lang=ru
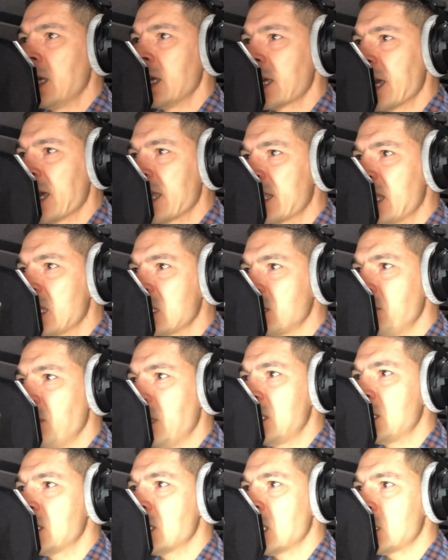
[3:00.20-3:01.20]
Когда
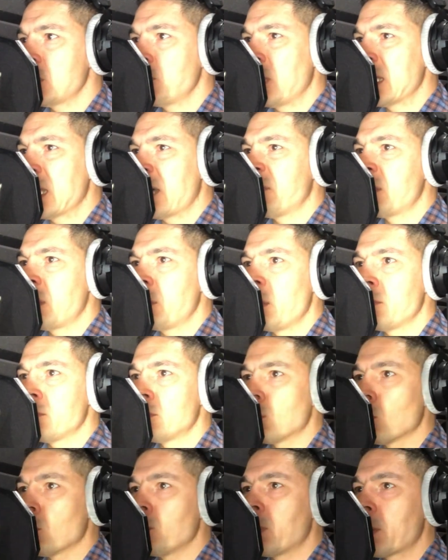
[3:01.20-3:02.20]
связь с космонавтами
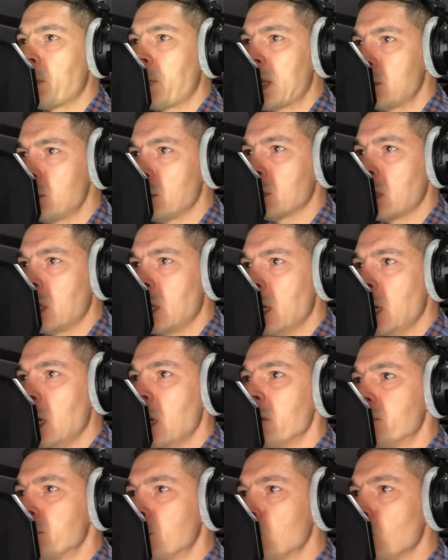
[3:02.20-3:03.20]
вдруг пропадет, в